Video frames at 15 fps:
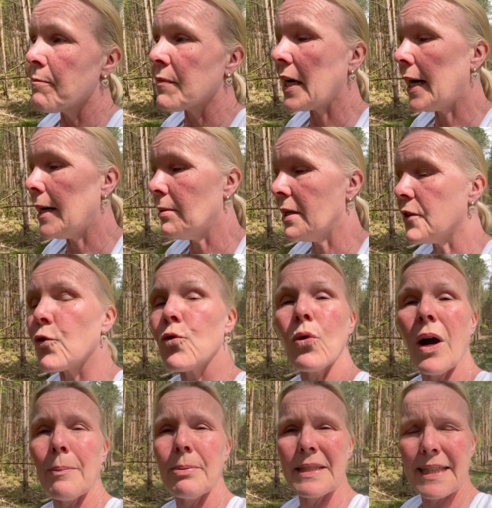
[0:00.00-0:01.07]
Aber so
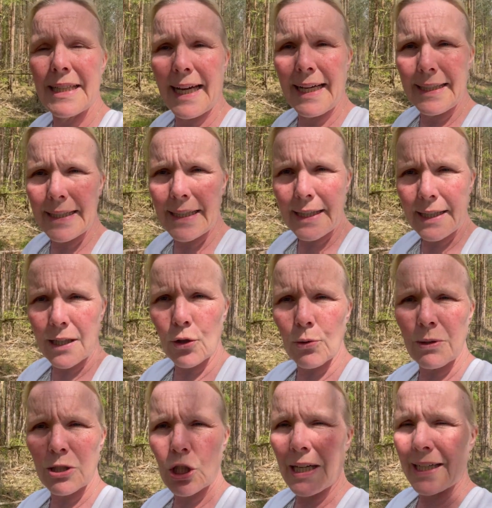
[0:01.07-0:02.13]
habe ich dann einige Jahre
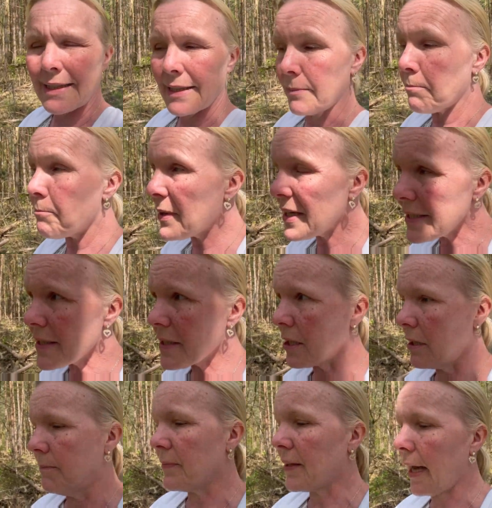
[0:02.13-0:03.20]
überstanden. Bis
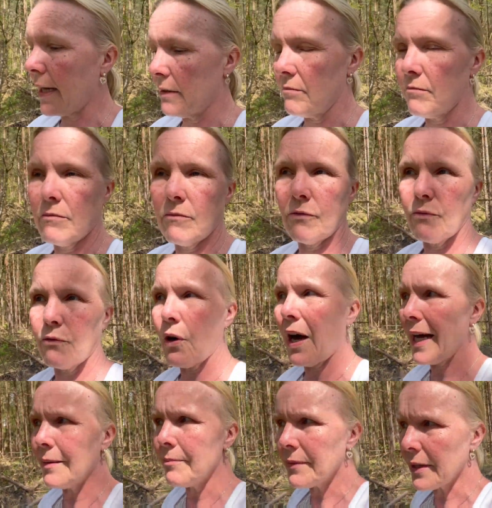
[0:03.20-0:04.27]
dann vor
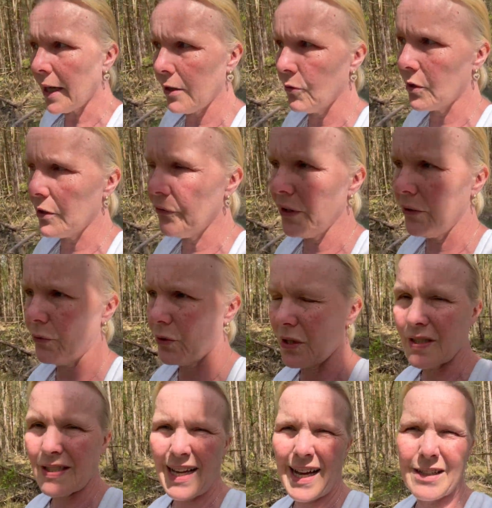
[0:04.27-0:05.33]
einem Jahr ungefähr, würde ich
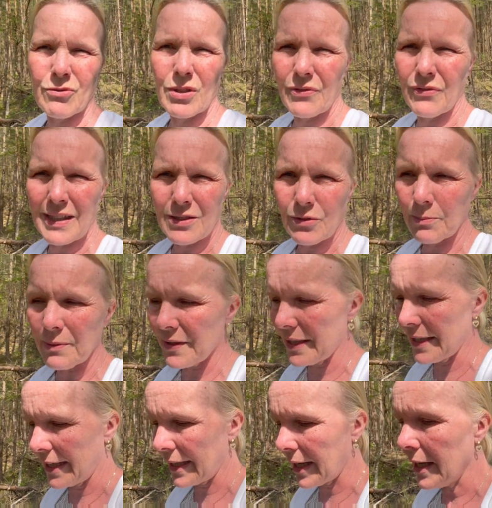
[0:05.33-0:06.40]
sagen, oder vielleicht noch ein bisschen
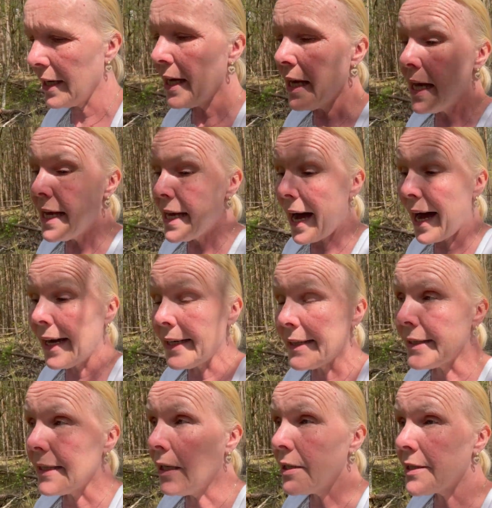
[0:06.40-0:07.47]
länger,
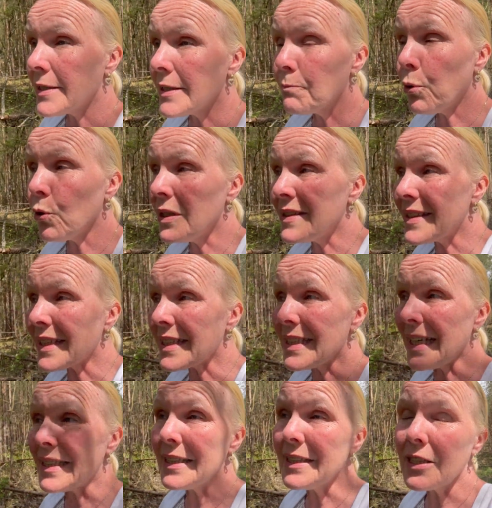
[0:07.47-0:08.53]
ein
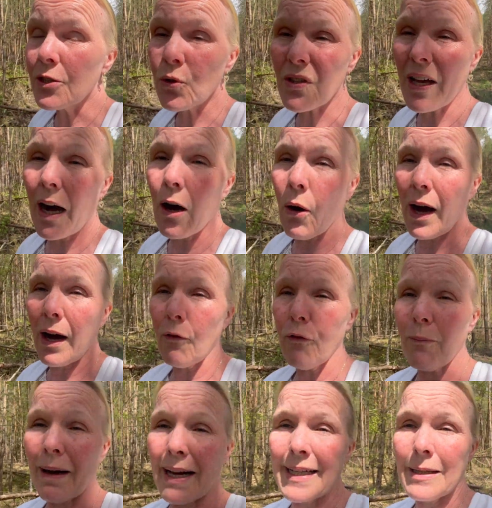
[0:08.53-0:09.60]
pulsierender Tinnitus auch auf
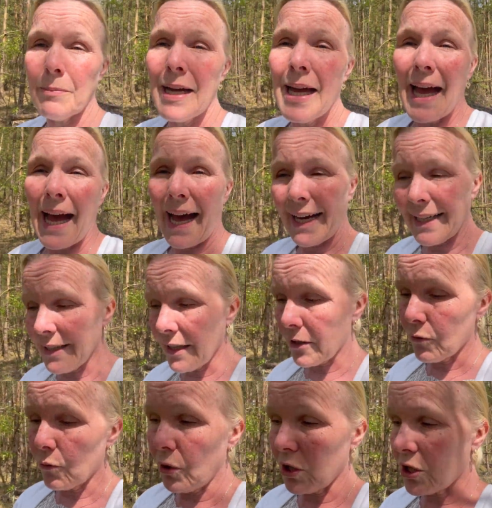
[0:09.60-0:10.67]
meinem
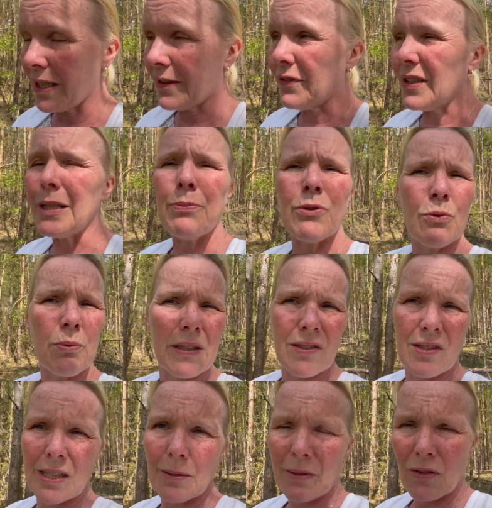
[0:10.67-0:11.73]
anderen Ohrstand fand. Ich bin übrigens
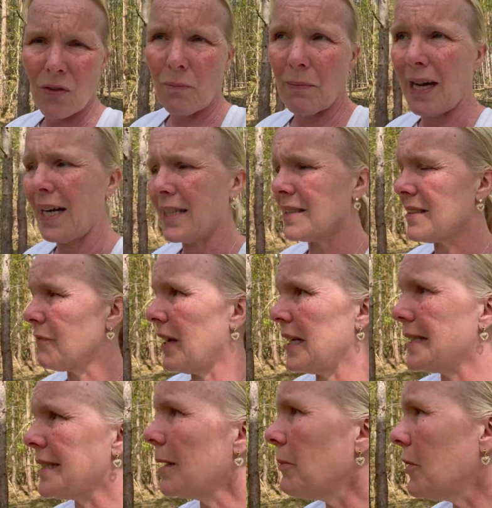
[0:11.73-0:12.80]
nicht mehr zum Arzt, weil
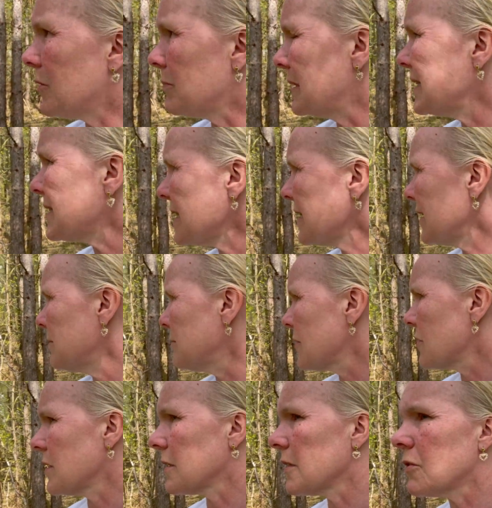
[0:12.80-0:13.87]
ich habe auch im Internet ein
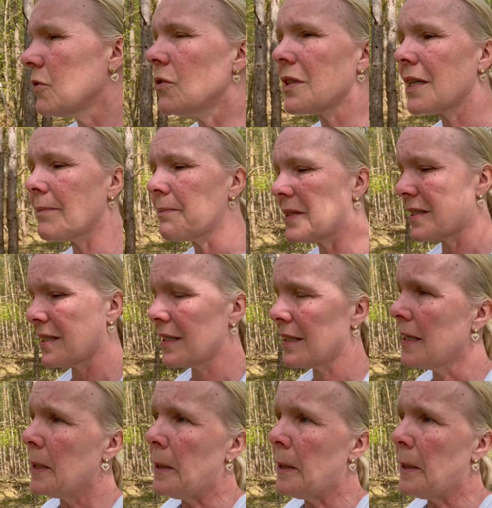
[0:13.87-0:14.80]
bisschen geguckt, habe gesehen,